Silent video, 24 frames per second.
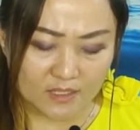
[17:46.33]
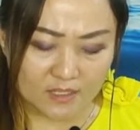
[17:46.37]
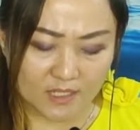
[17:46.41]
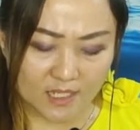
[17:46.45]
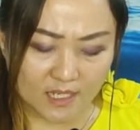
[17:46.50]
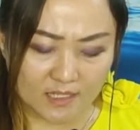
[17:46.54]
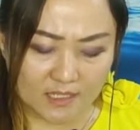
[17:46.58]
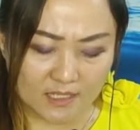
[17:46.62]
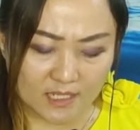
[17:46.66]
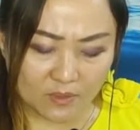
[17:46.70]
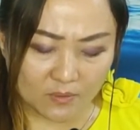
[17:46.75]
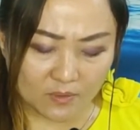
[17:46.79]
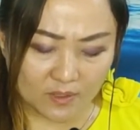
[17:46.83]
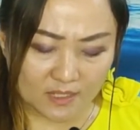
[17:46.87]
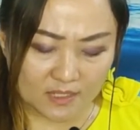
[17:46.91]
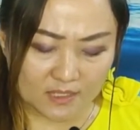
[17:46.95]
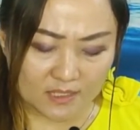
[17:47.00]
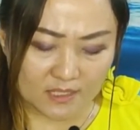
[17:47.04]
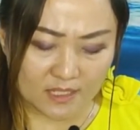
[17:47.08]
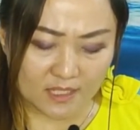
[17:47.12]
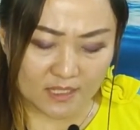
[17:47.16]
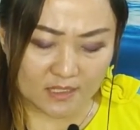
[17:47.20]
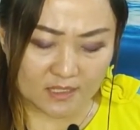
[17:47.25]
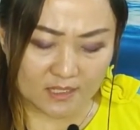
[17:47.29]
洁净我的
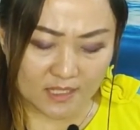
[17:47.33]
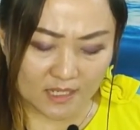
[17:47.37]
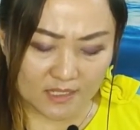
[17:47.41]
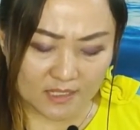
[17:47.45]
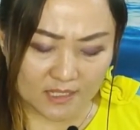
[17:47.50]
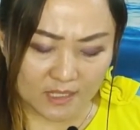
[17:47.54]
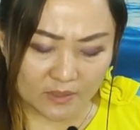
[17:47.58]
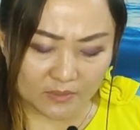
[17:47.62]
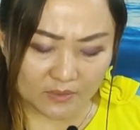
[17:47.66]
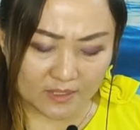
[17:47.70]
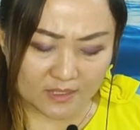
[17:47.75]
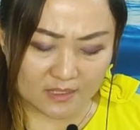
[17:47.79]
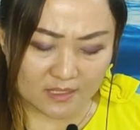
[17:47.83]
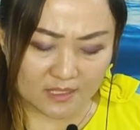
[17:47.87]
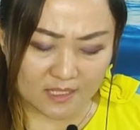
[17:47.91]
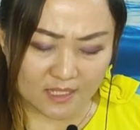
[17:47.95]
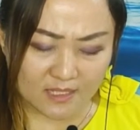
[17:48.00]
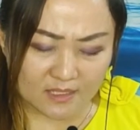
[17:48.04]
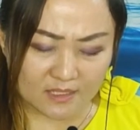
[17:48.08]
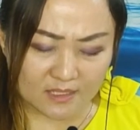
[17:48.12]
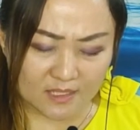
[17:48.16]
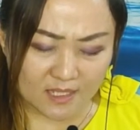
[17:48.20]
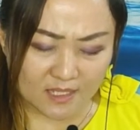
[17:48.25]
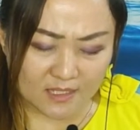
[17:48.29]
心，洁净我的
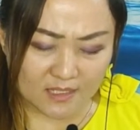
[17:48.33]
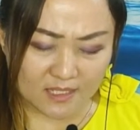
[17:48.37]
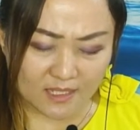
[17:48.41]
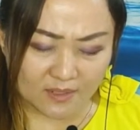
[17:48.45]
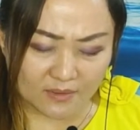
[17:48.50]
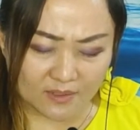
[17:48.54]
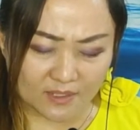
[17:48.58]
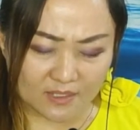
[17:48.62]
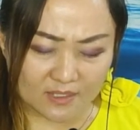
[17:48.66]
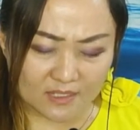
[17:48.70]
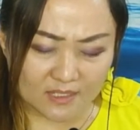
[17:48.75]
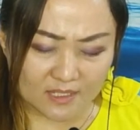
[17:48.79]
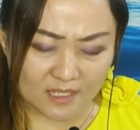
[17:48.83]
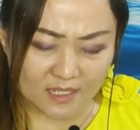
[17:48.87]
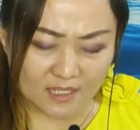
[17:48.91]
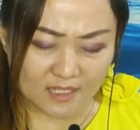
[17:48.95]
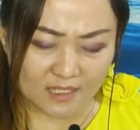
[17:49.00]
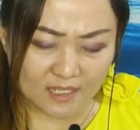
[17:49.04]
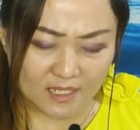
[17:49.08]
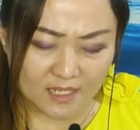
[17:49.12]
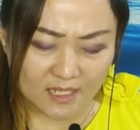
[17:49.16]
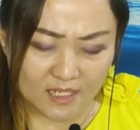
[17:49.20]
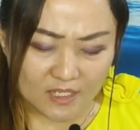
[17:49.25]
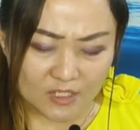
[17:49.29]
心，洁净我的
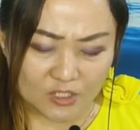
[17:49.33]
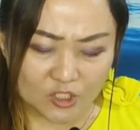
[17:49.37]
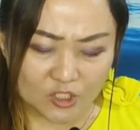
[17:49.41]
心。